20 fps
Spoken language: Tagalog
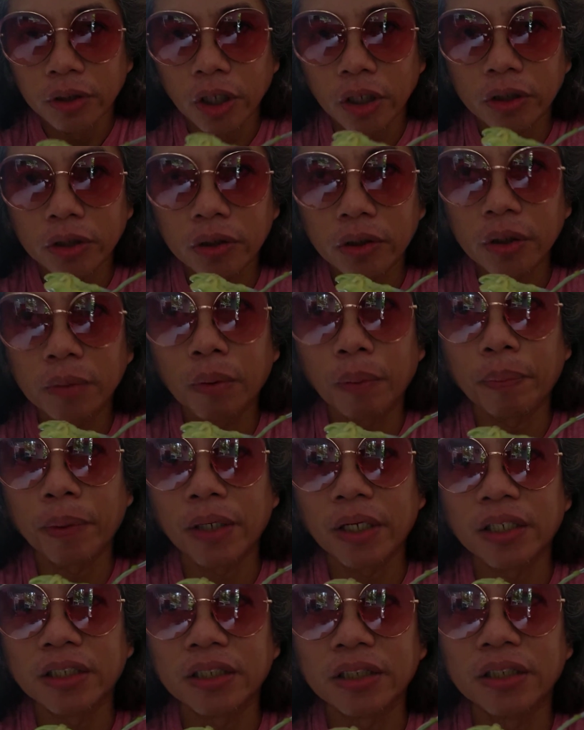Tapos yung iba,
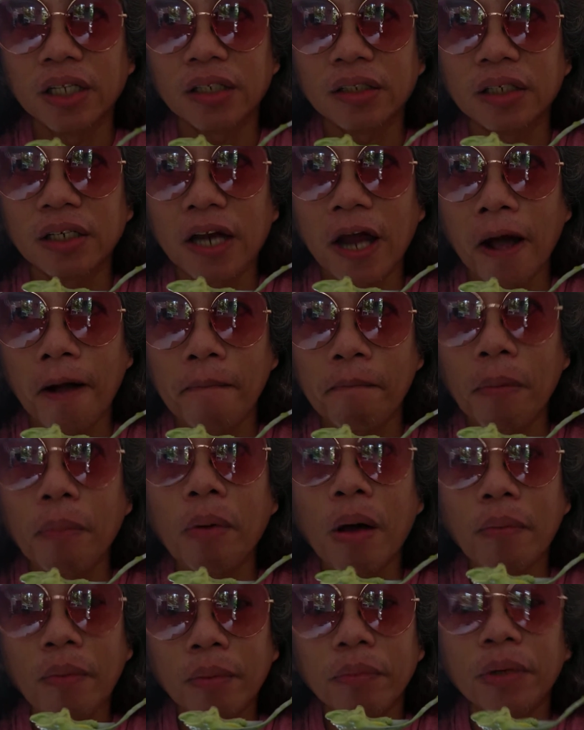pag nasindak nila,
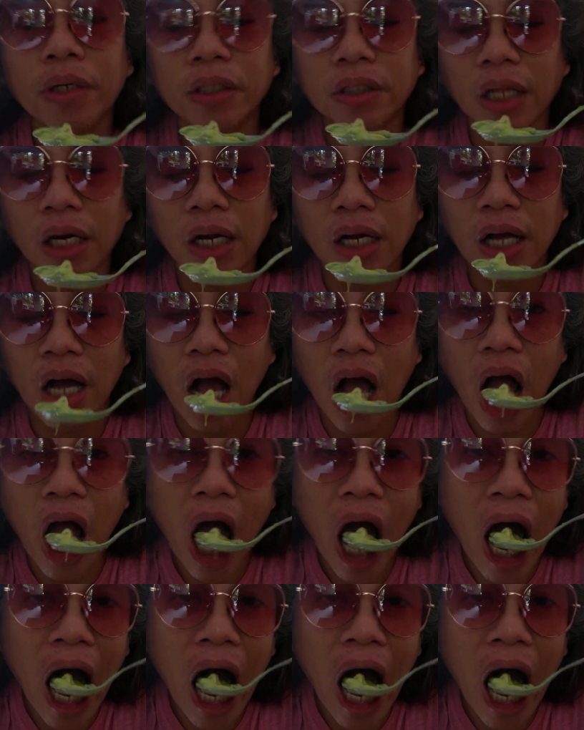mapapabili talaga.